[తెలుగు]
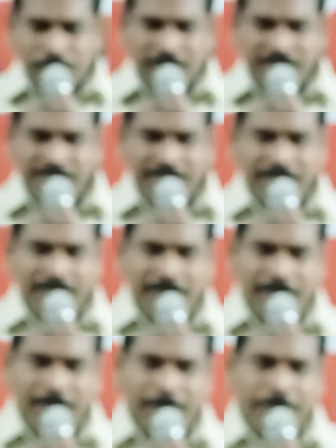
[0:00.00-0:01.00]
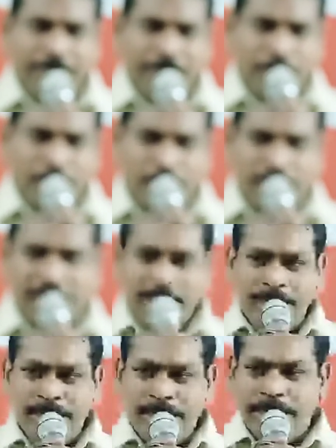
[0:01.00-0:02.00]
కూడా శ్రద్ధగా దేవుని
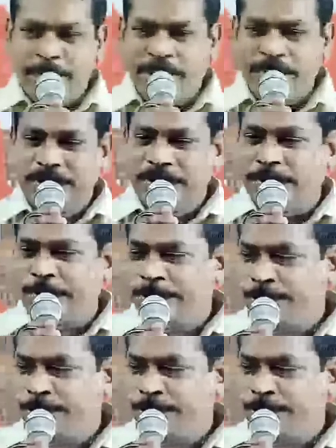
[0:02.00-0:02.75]
వాక్యాన్ని మనం విందాం